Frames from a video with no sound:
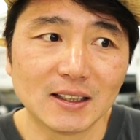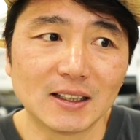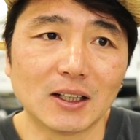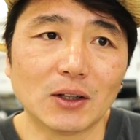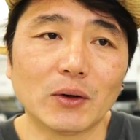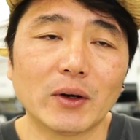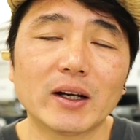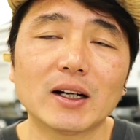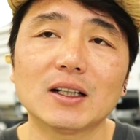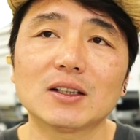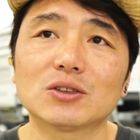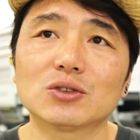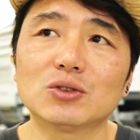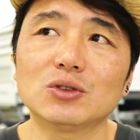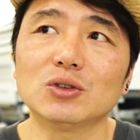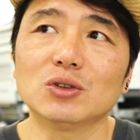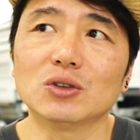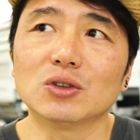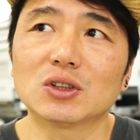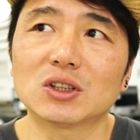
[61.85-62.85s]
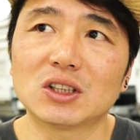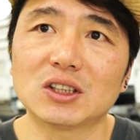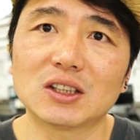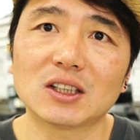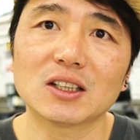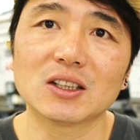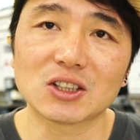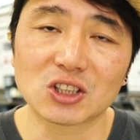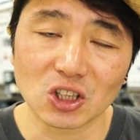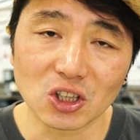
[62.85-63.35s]
라고 해가지고
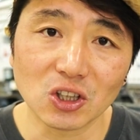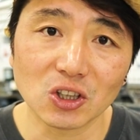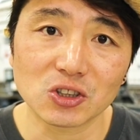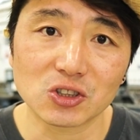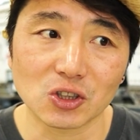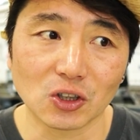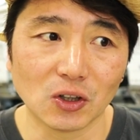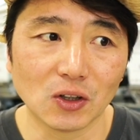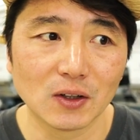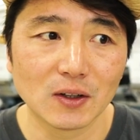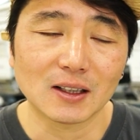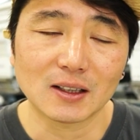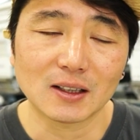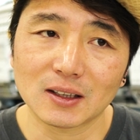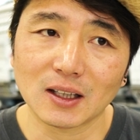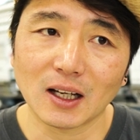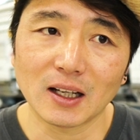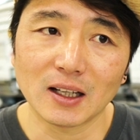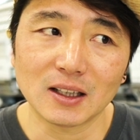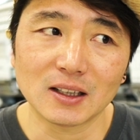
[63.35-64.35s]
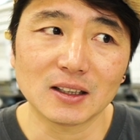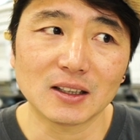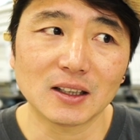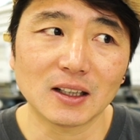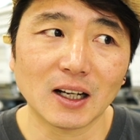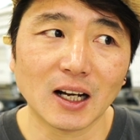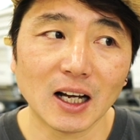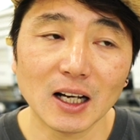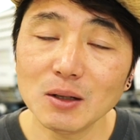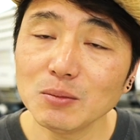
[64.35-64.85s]
기계를 질렀죠 다행히
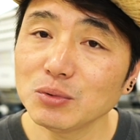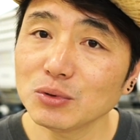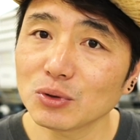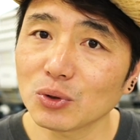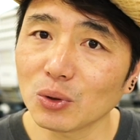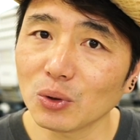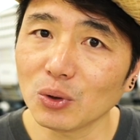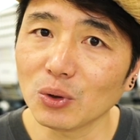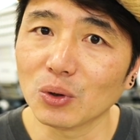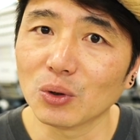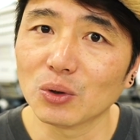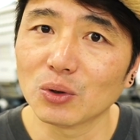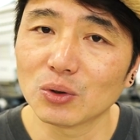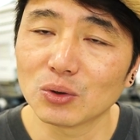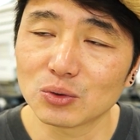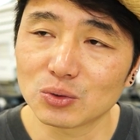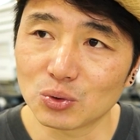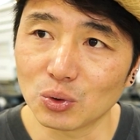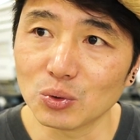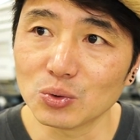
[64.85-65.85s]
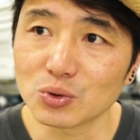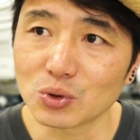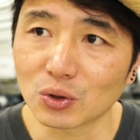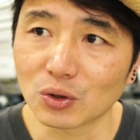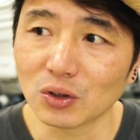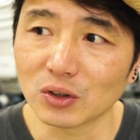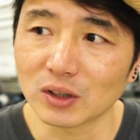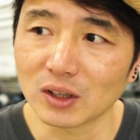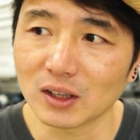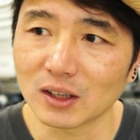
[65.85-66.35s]
할부로 좋은
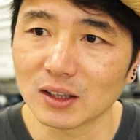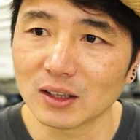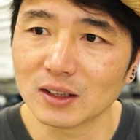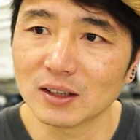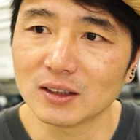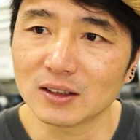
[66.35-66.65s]
조건에